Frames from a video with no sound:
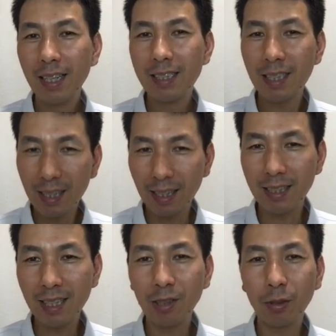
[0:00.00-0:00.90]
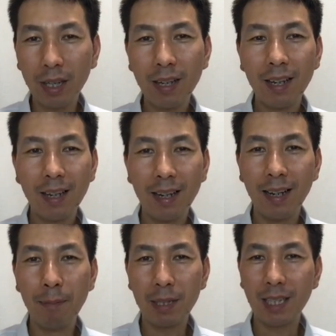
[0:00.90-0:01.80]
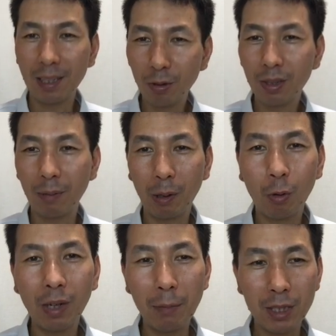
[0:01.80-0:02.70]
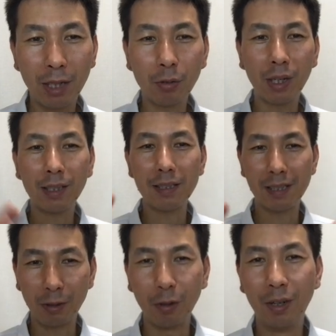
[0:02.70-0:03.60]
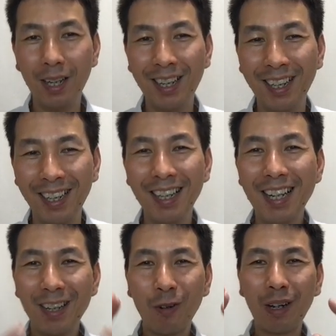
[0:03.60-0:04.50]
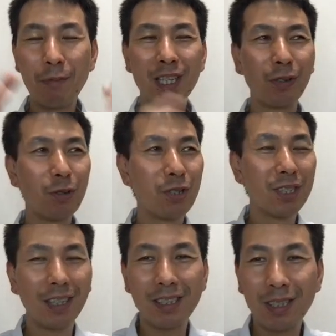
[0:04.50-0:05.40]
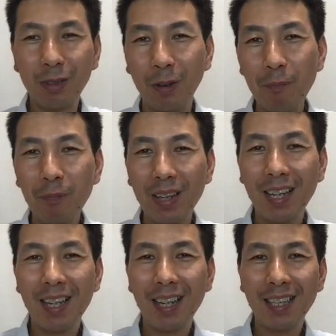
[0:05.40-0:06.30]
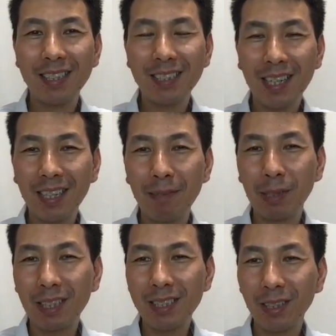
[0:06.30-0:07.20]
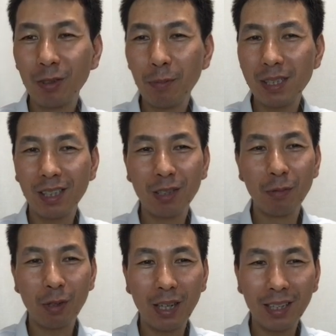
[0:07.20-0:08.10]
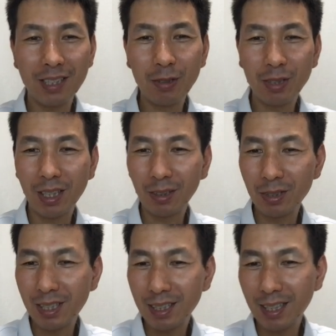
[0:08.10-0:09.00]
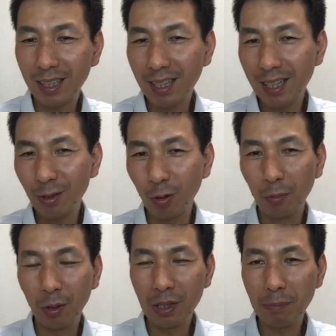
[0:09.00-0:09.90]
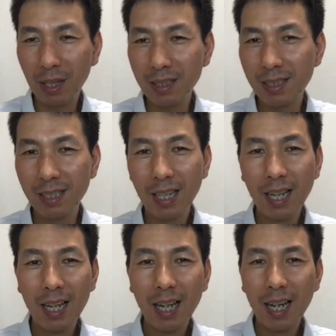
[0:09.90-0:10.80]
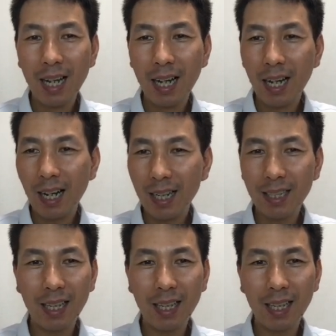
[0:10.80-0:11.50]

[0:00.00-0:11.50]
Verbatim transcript: 次回からちゃんとね、まあちゃんとって、まあ今回もちゃんとやったんですけど、今回もちゃんと作ったんですけど、次回からまたちゃんとバスケットボールの話をちゃんとしていきたいなと思います。はい。